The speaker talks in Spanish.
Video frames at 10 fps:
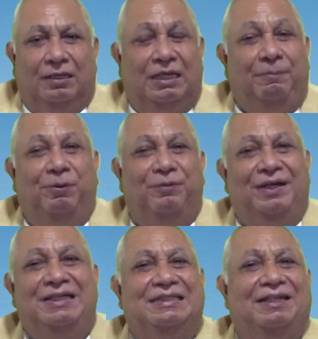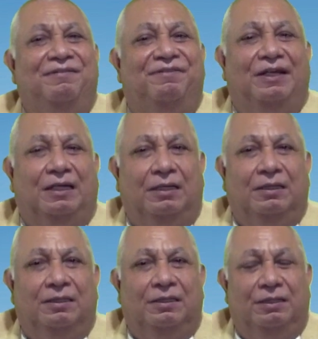Qué pobreza de fe,
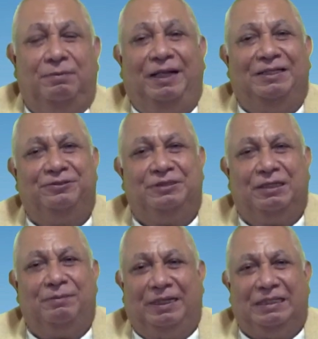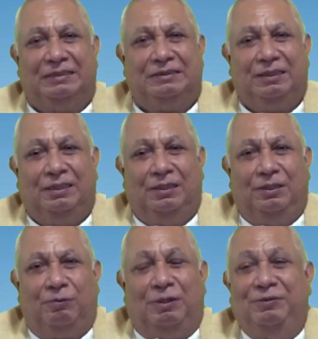hermanos y hermanas.
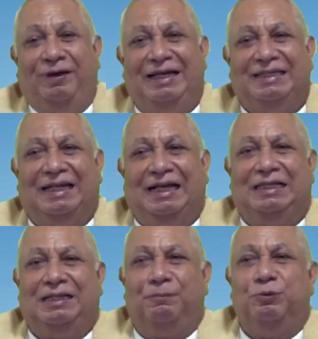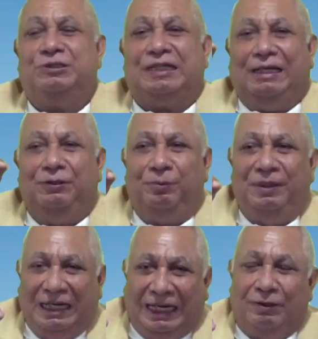Cuando alguien anda buscando
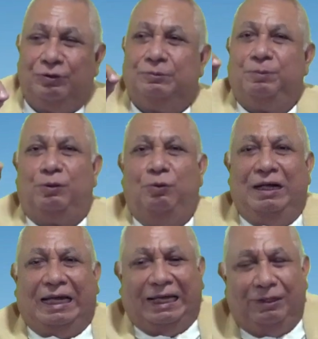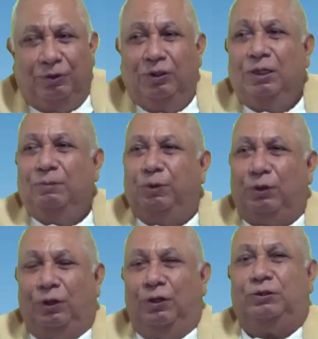milagros por un lado,
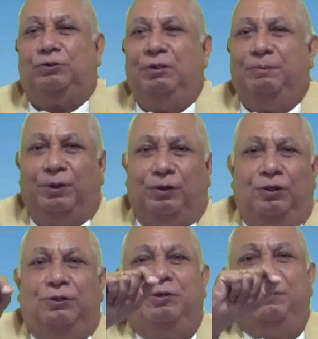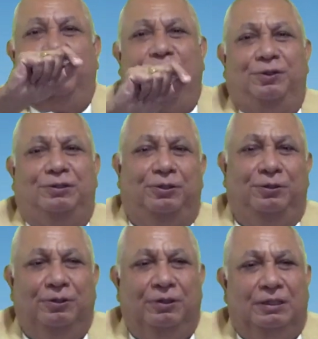por otro y por otro y por
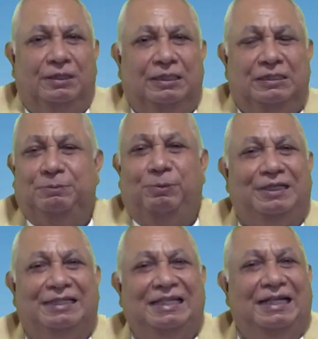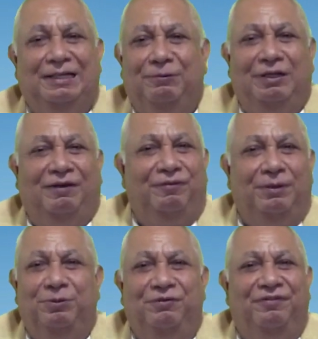otro, es porque tiene una
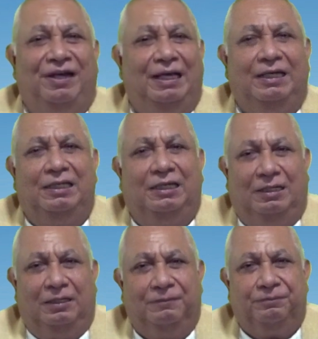fe muy frágil.